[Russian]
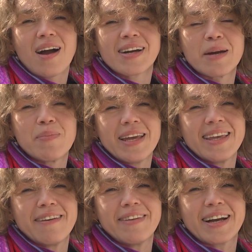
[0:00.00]

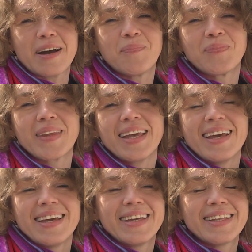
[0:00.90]
ограбление века.
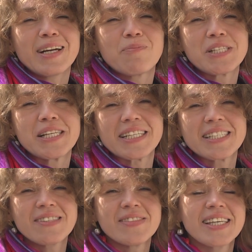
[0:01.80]
Итак, после
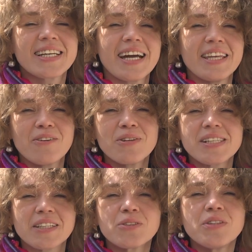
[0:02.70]
рождественских каникул
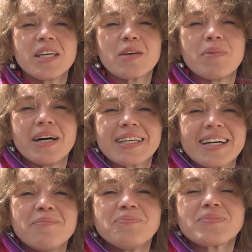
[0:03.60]
сотрудники
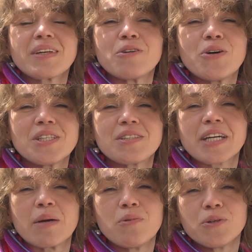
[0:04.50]
банка выходят
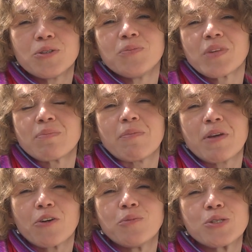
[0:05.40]
на работу и по
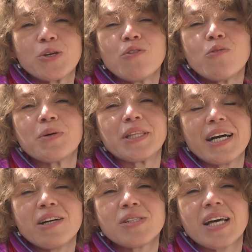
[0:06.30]
первому зову
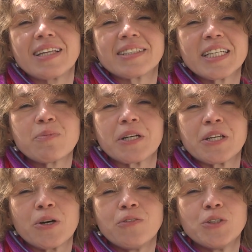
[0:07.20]
пытаются открыть
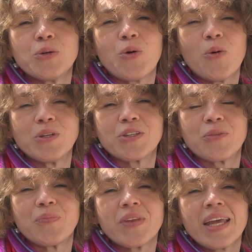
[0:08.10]
бронированную
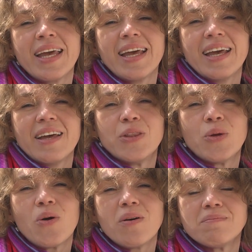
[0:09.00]
комнату.
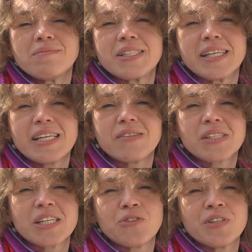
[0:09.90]
Но
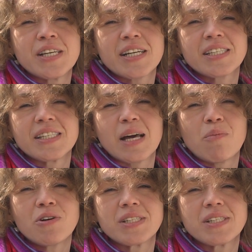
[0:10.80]
цейсовский швейцарский замок